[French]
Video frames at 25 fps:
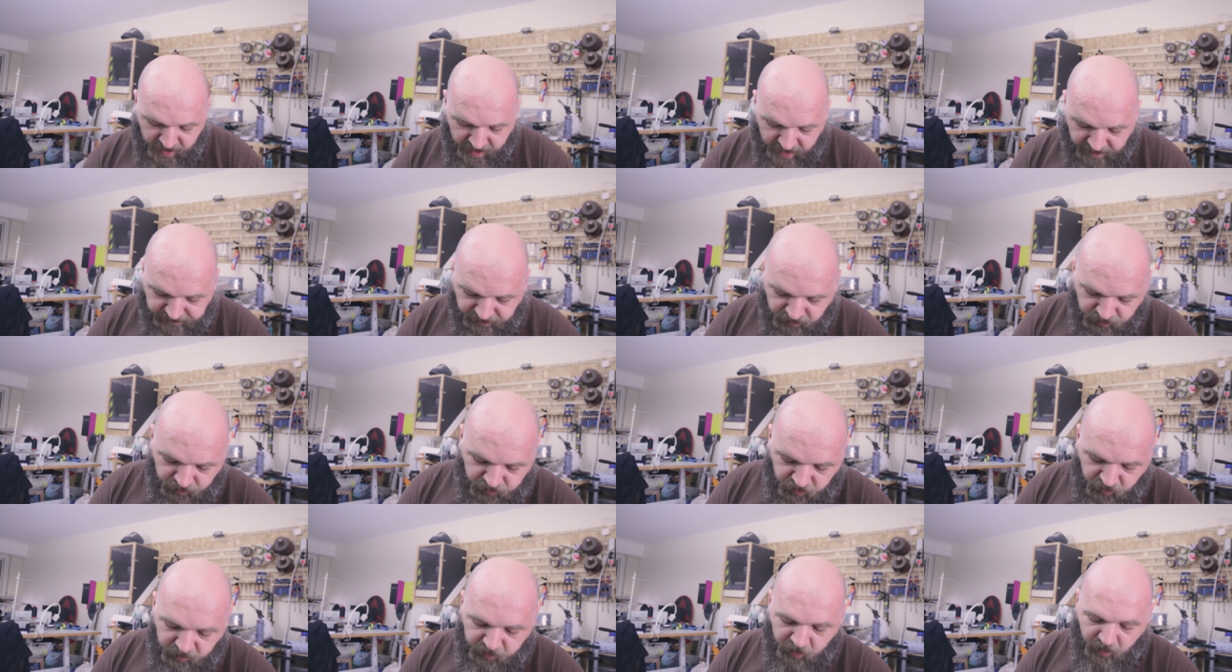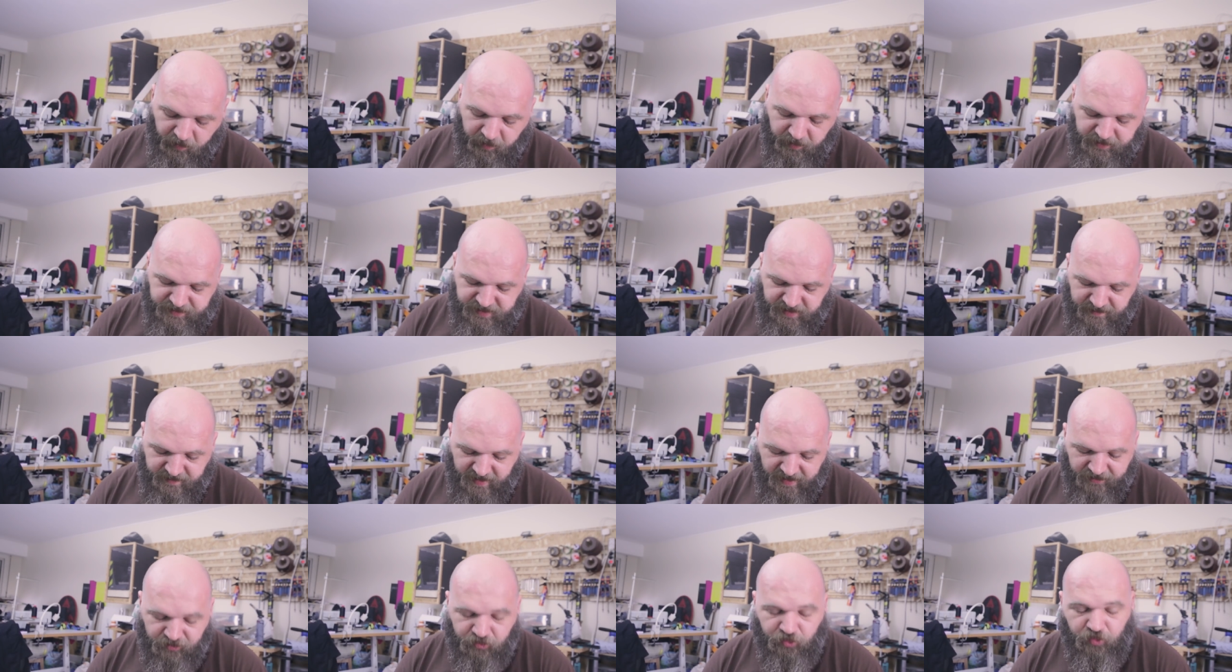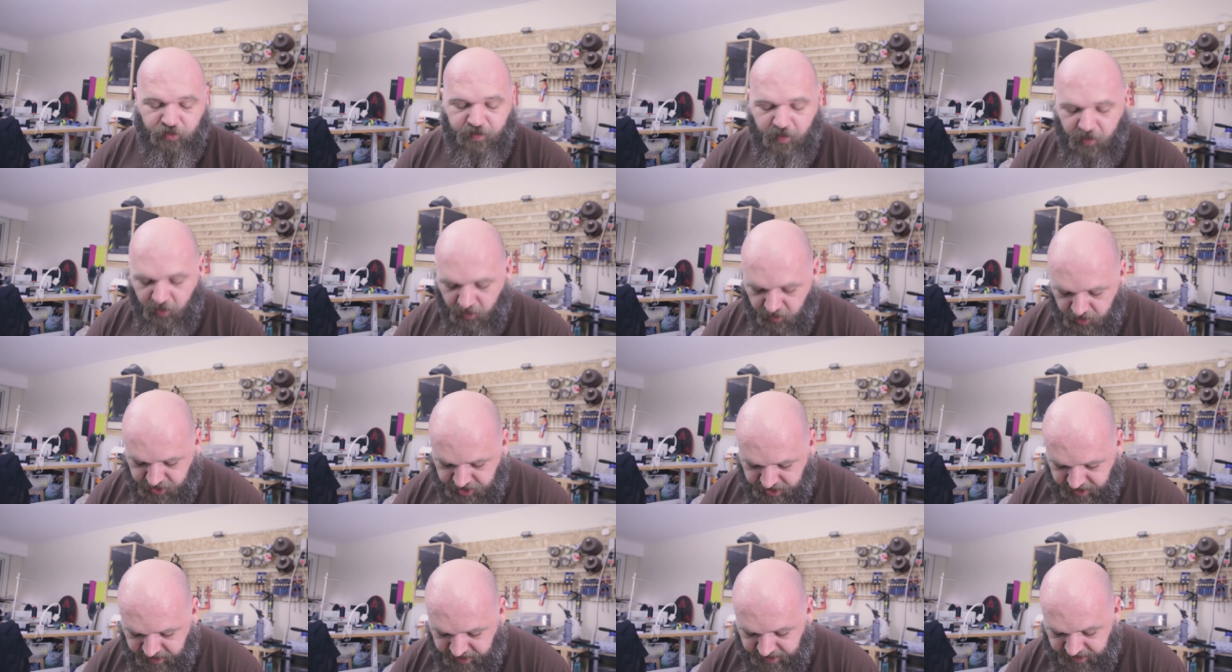Avant de vous proposer bah, d'autres
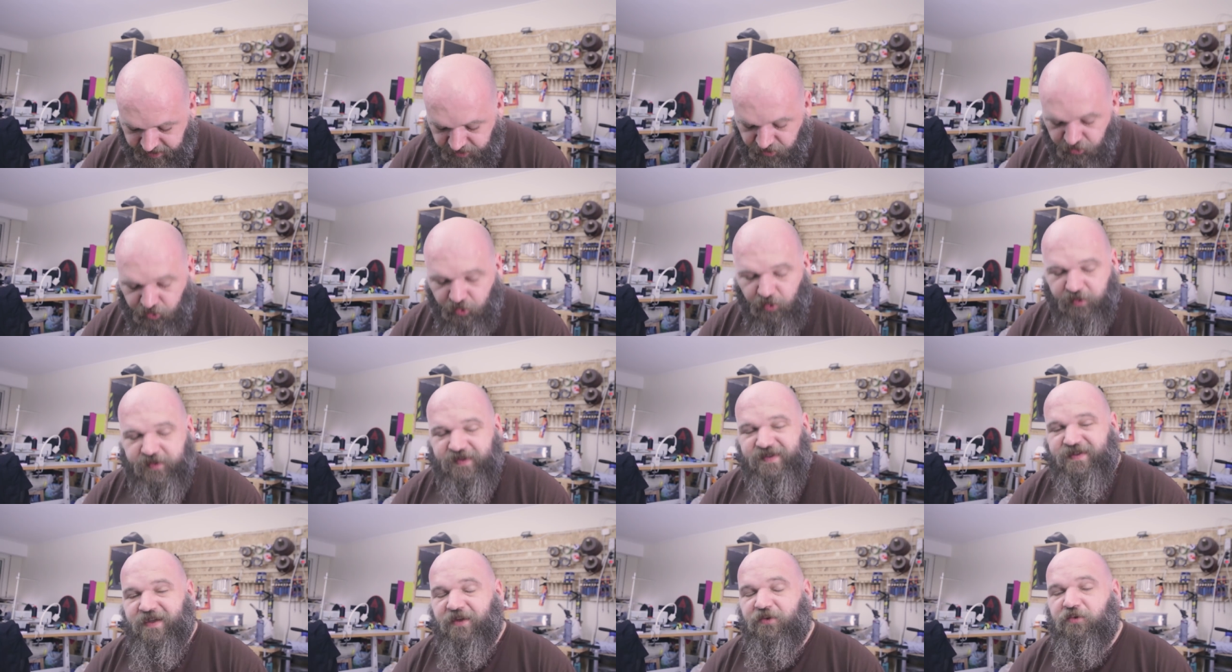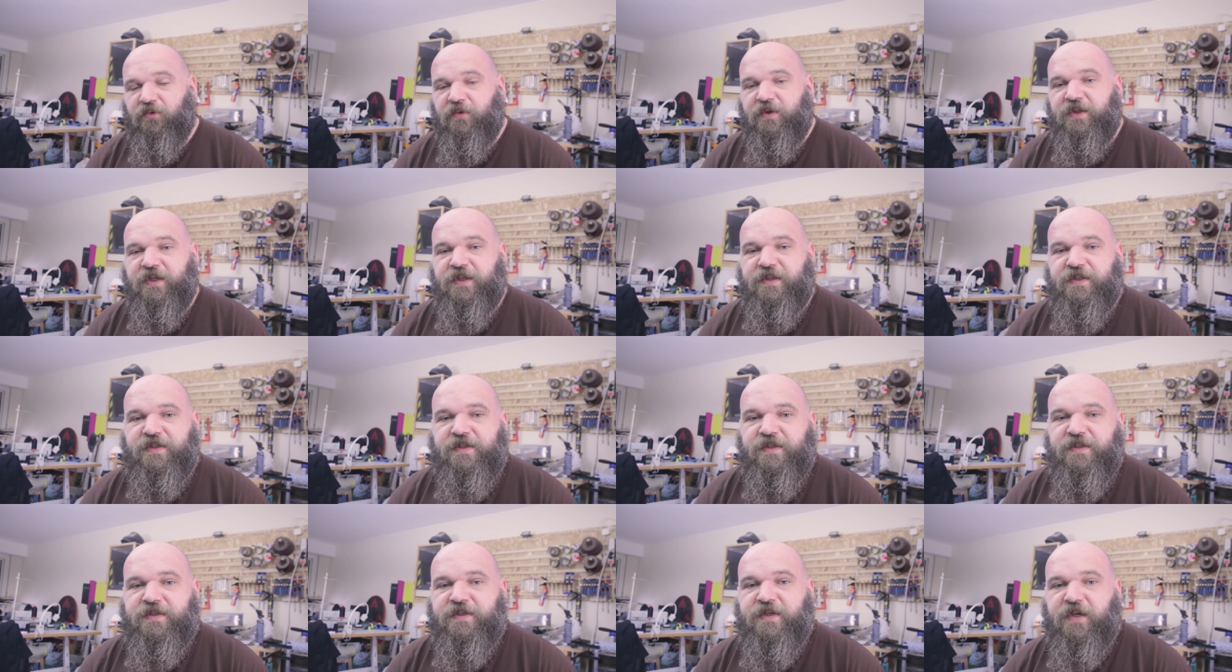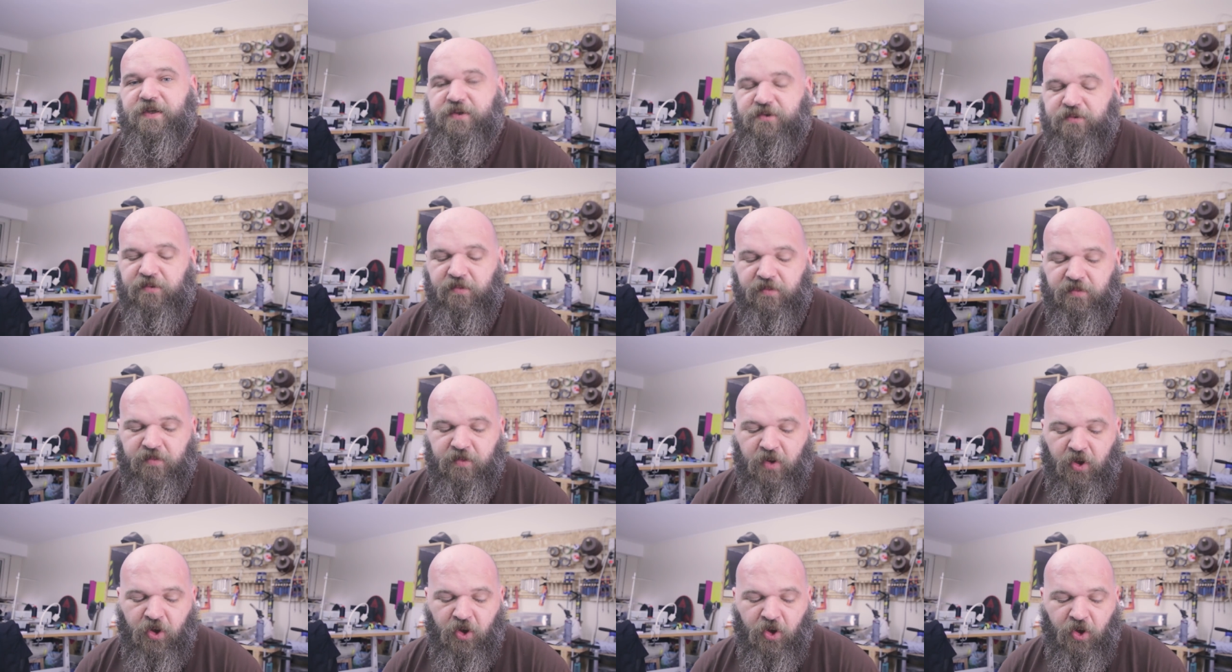projets et d'autres ateliers d'initiation
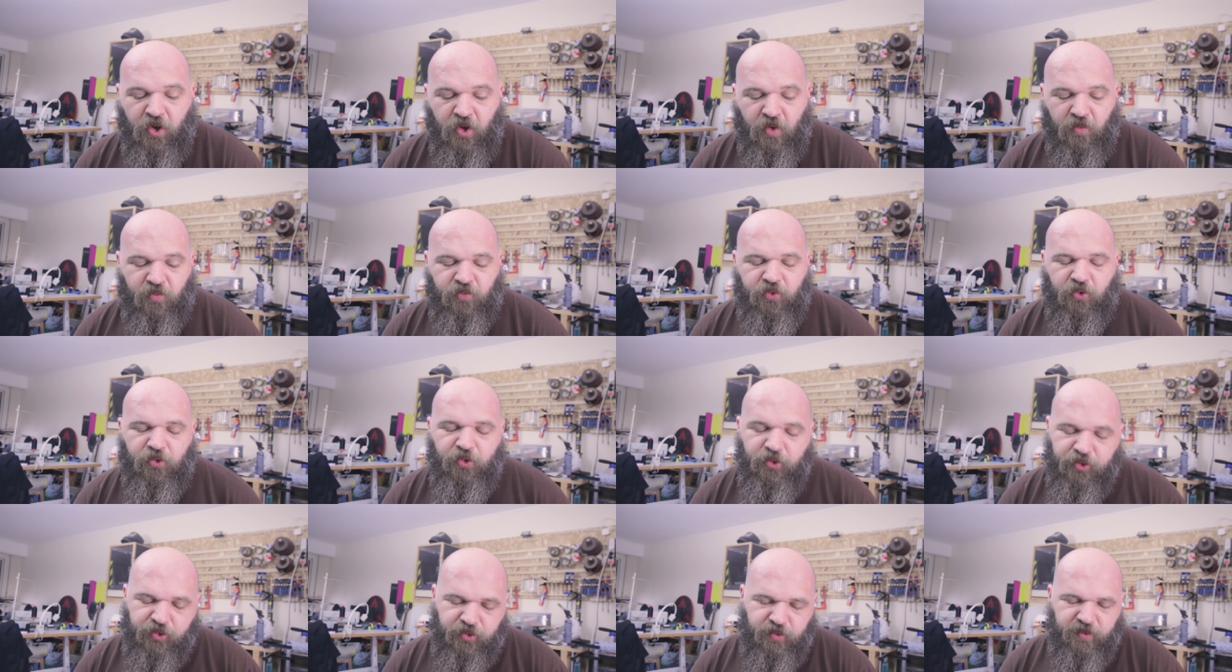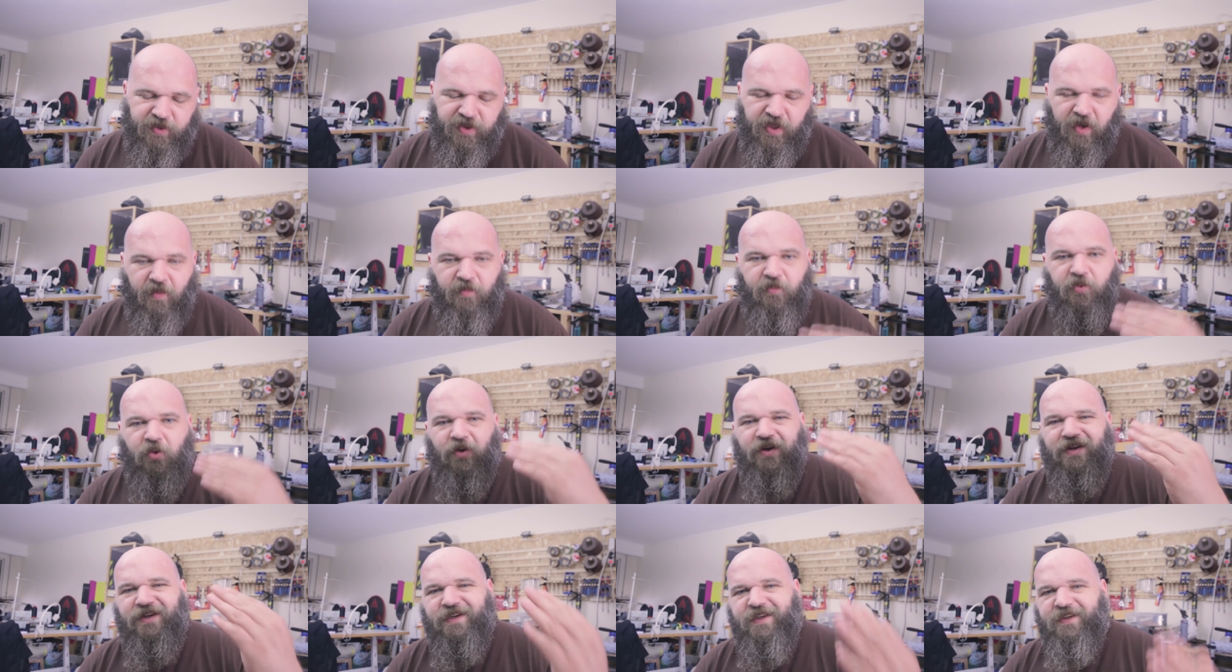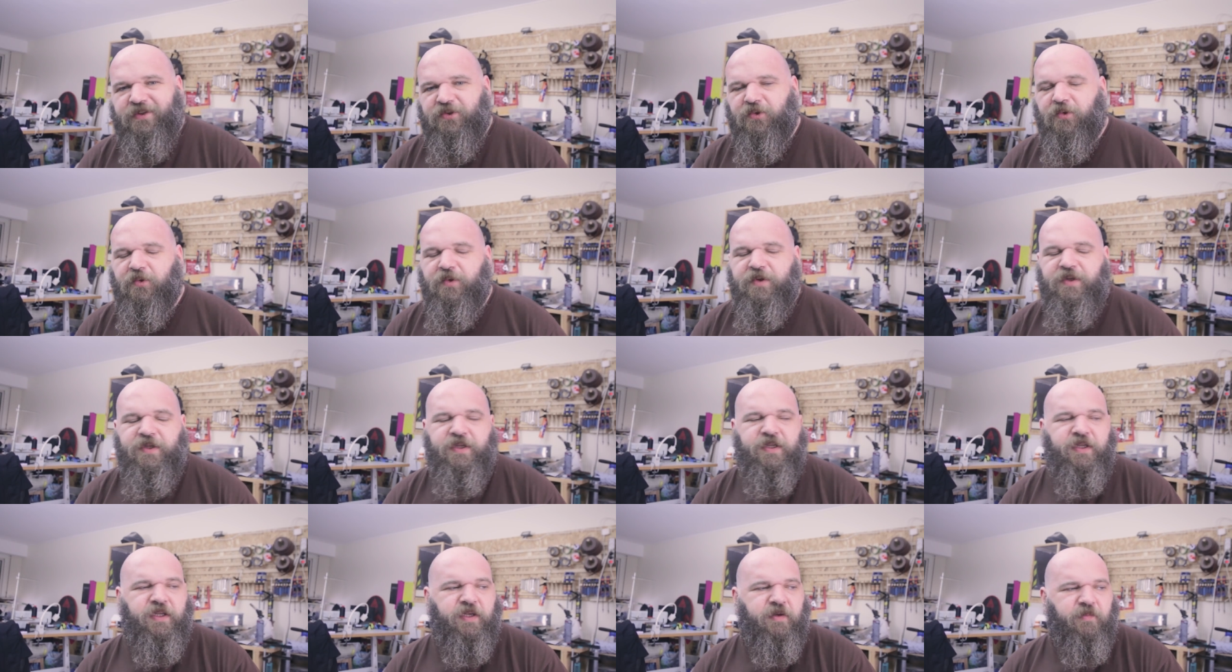pour le cuir, pour
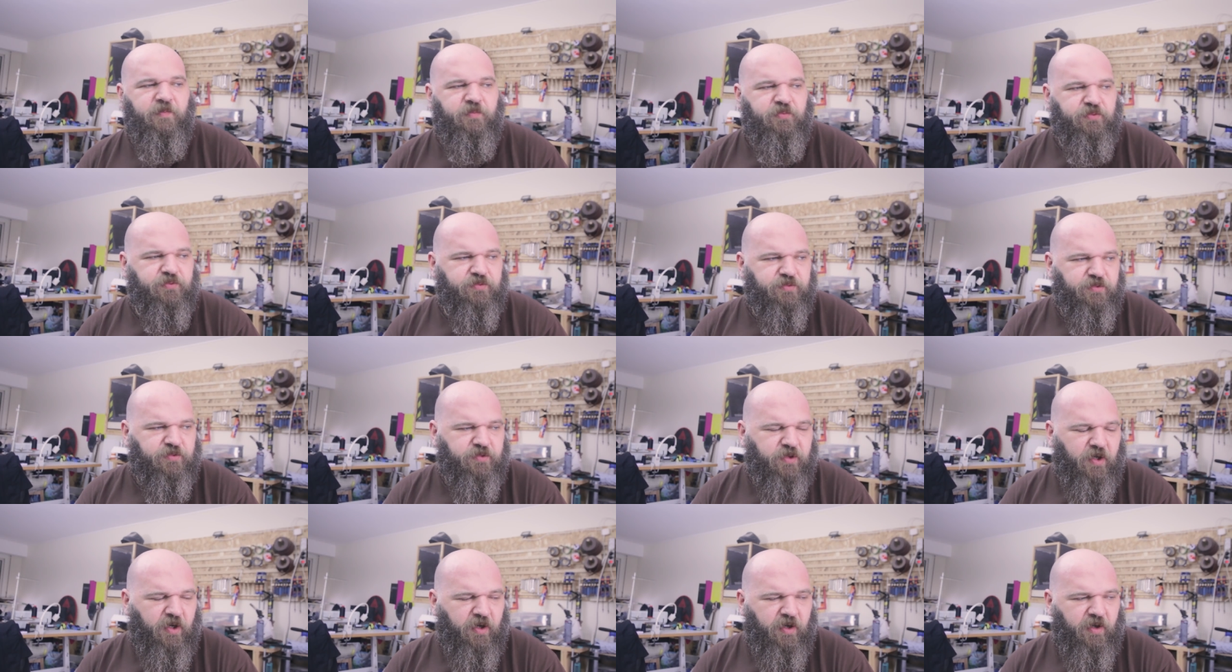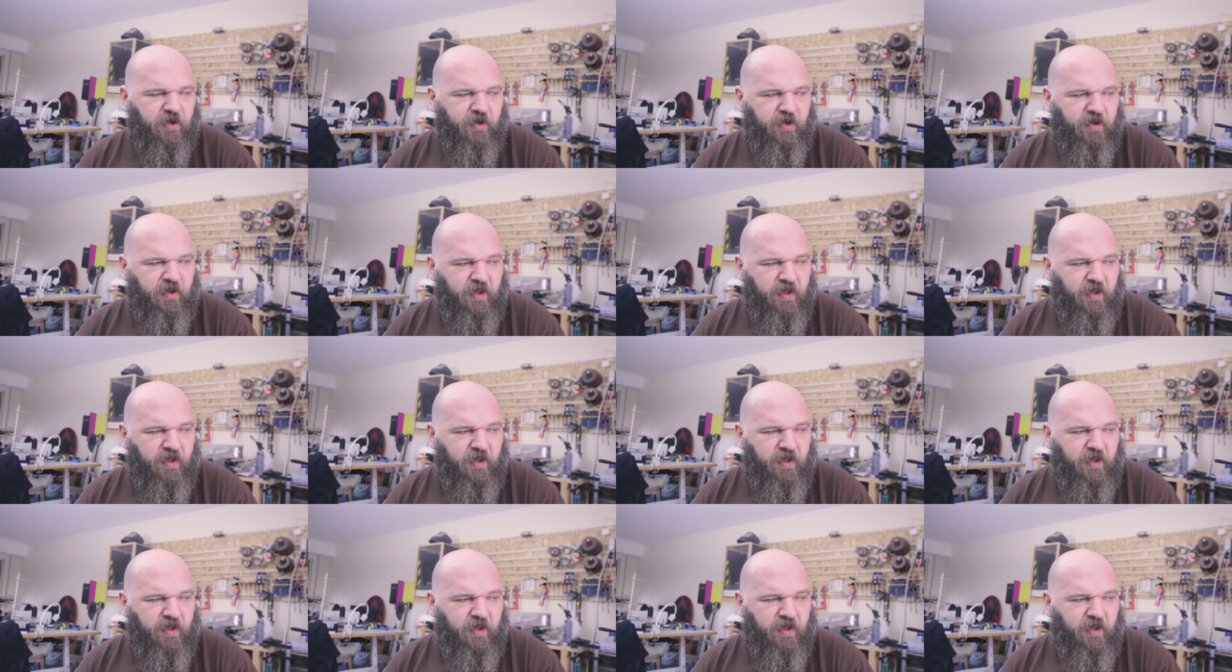l'électronique, pour